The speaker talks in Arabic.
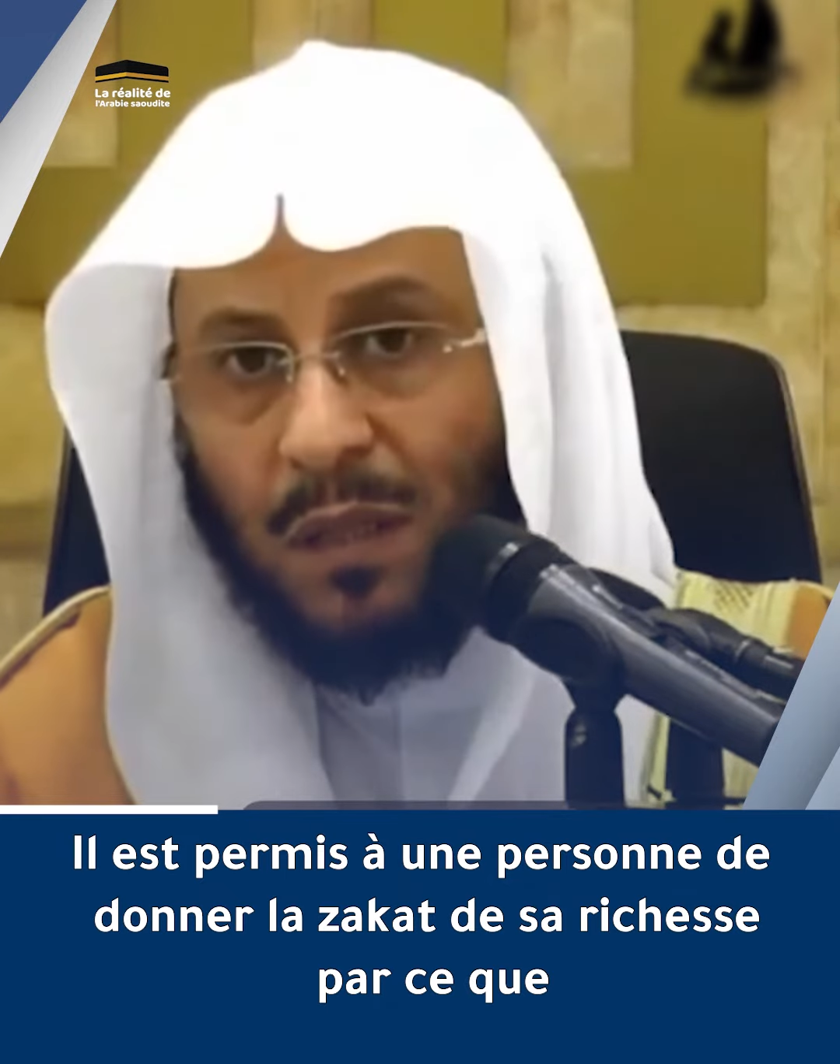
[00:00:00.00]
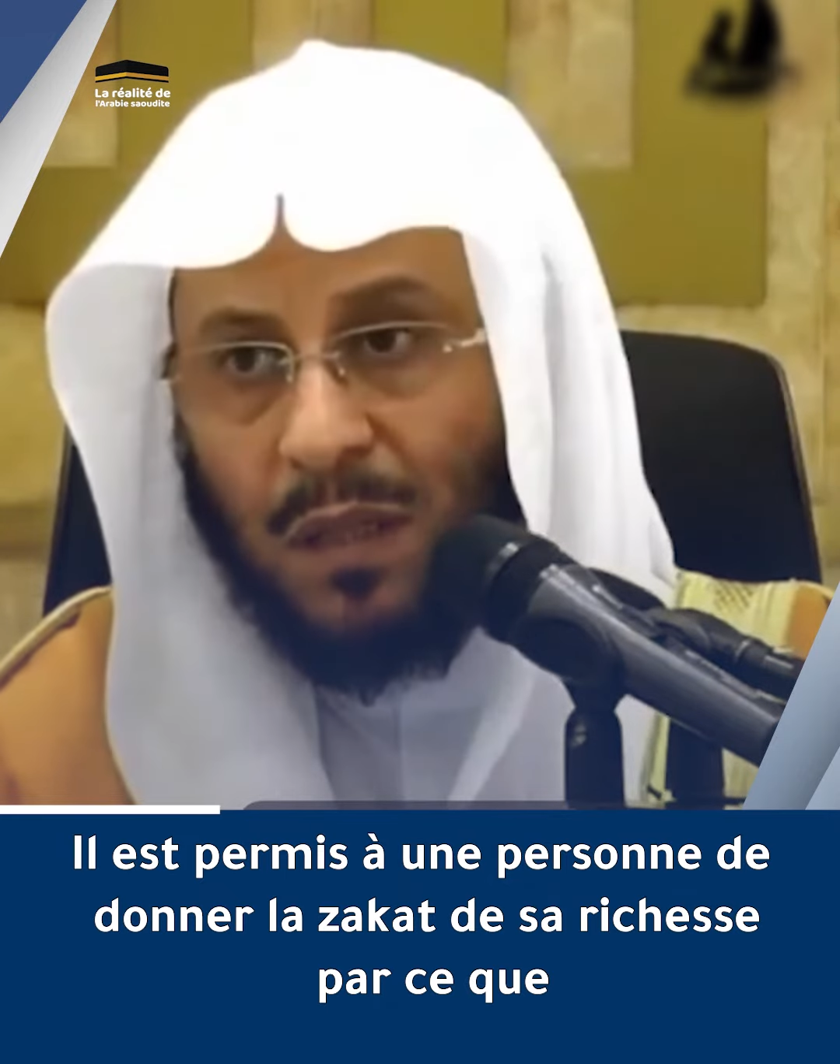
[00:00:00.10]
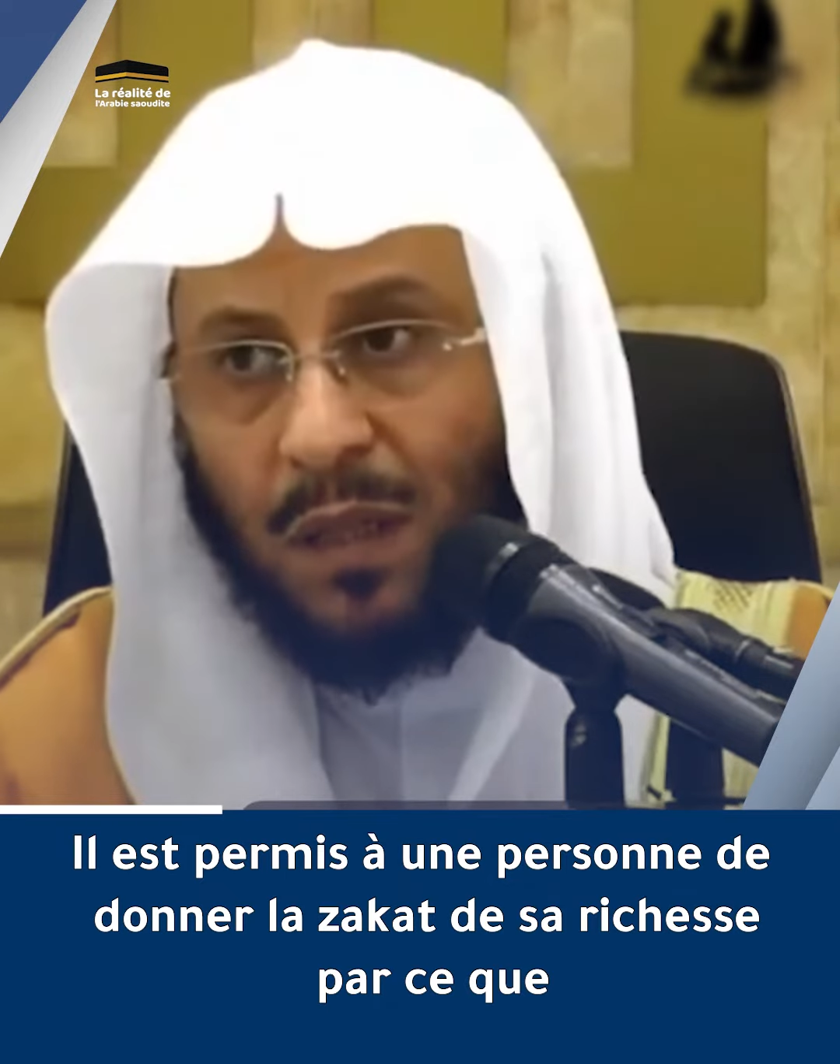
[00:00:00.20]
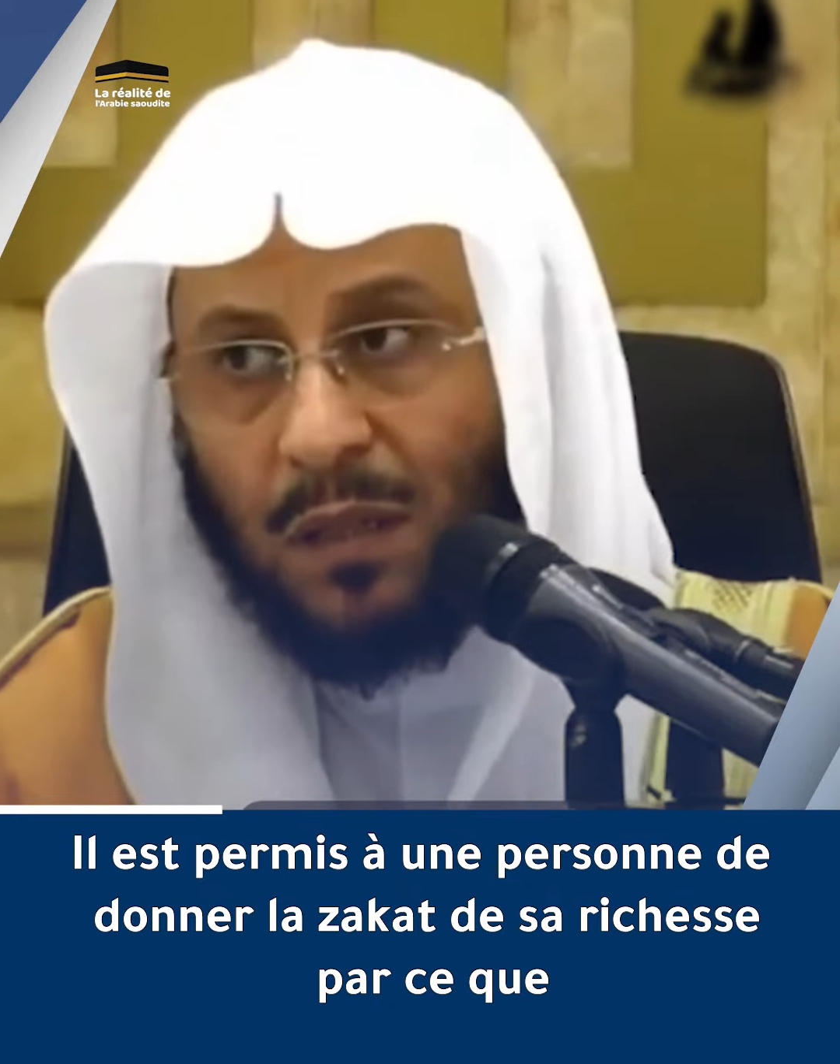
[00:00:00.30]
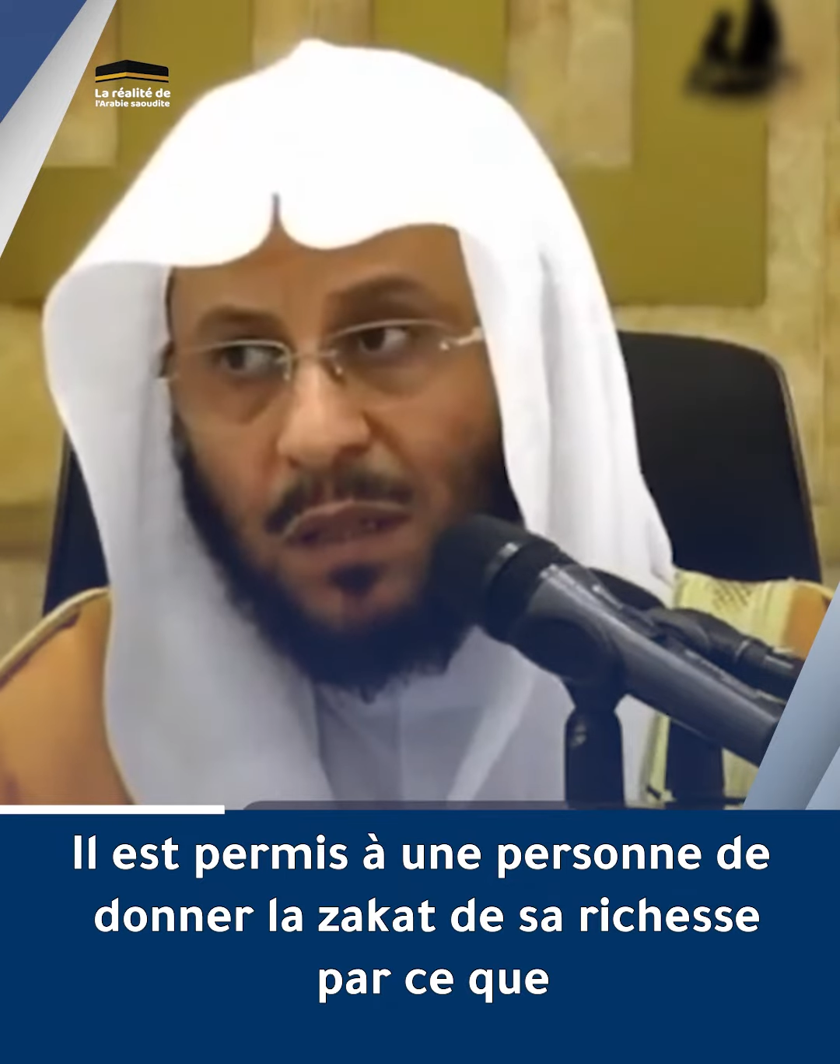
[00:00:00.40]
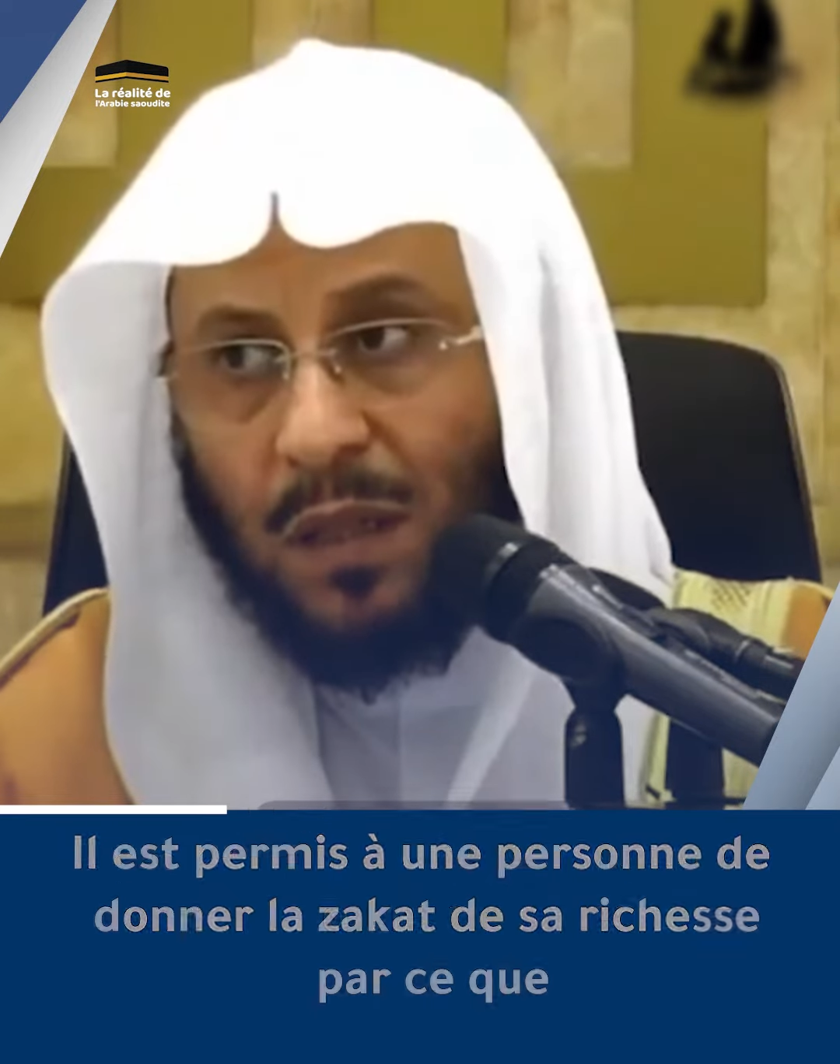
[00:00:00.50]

لأن